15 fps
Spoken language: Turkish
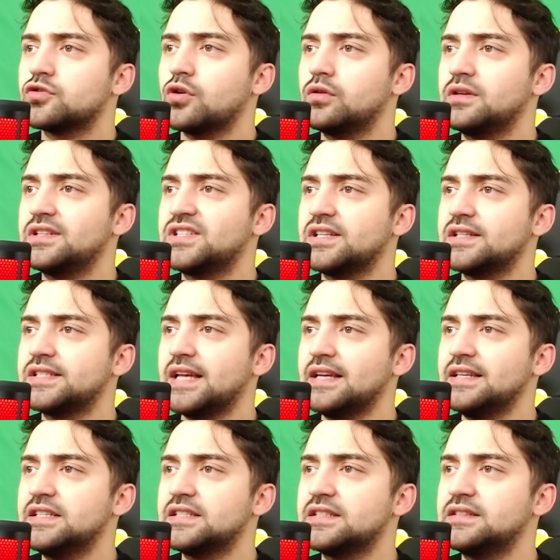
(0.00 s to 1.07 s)
Sonra içeri sen
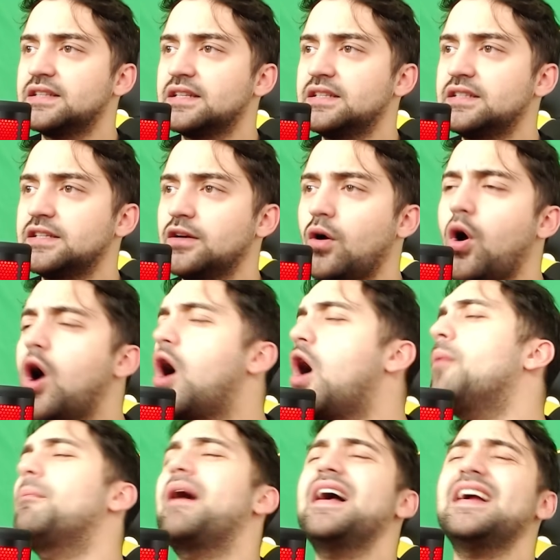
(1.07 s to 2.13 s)
girdin dedin ki oh
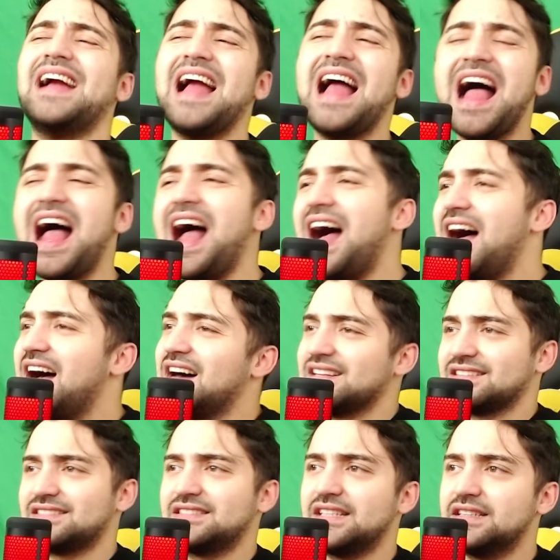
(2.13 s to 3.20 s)
my god
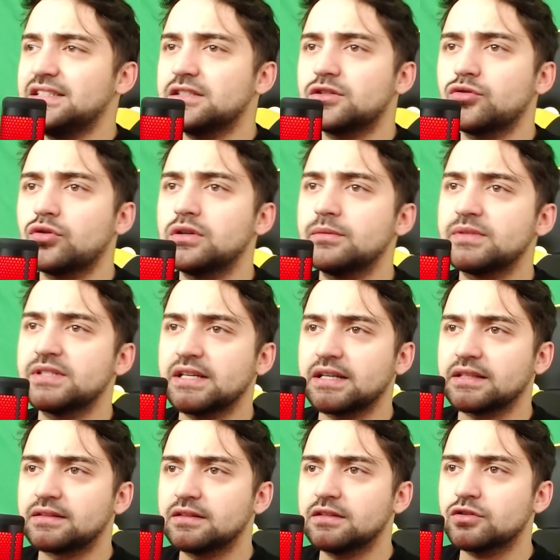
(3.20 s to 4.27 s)
dedin sonra bize
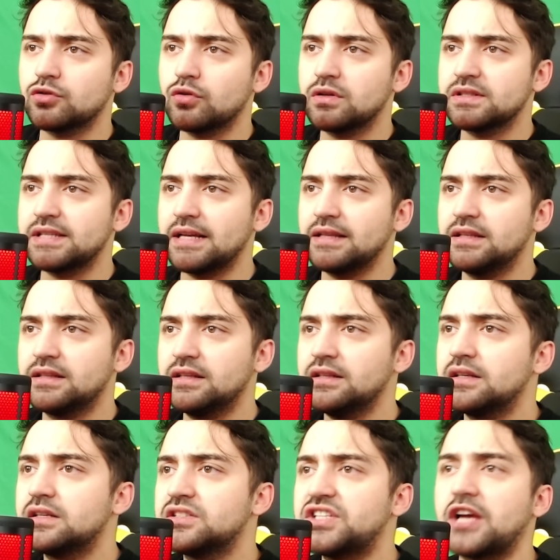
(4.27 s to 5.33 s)
katıldın sonra sen
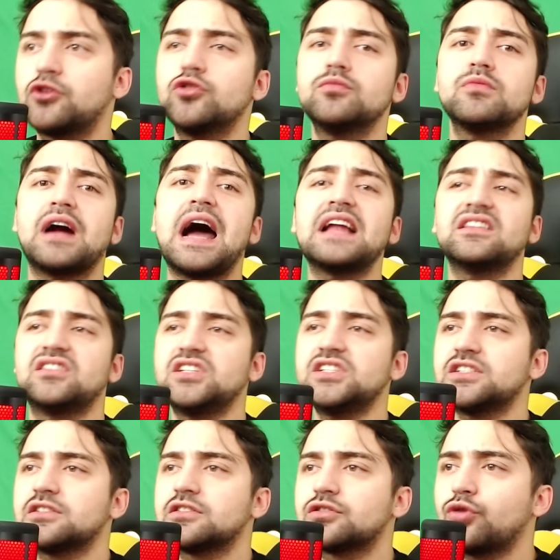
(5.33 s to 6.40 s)
dedin çekin
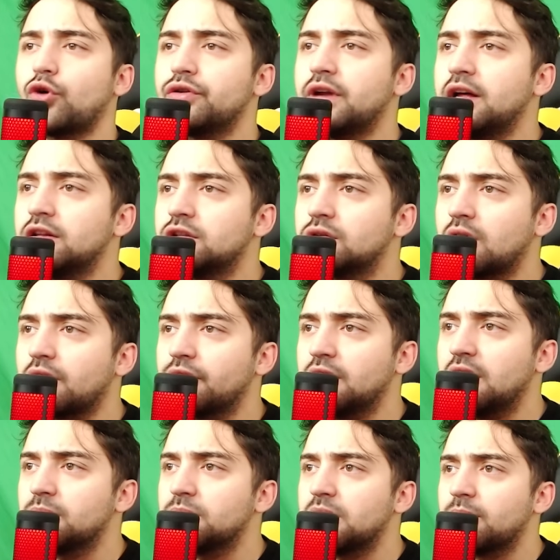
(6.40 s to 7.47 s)
kardeş sonra teori
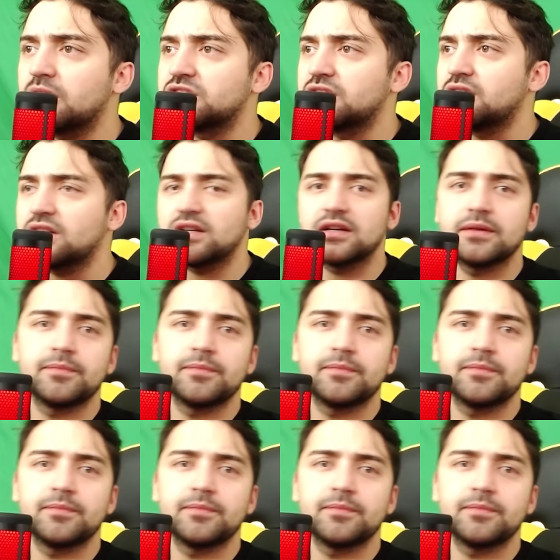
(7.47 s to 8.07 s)
falan atmaya başladık